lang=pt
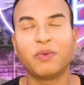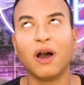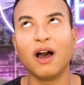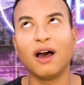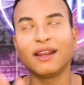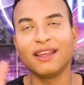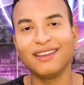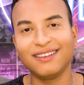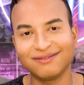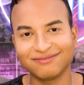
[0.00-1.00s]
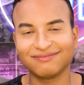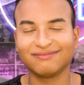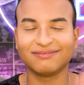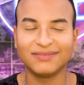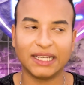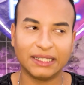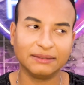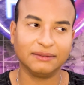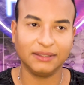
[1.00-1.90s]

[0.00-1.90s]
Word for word: Porém, né?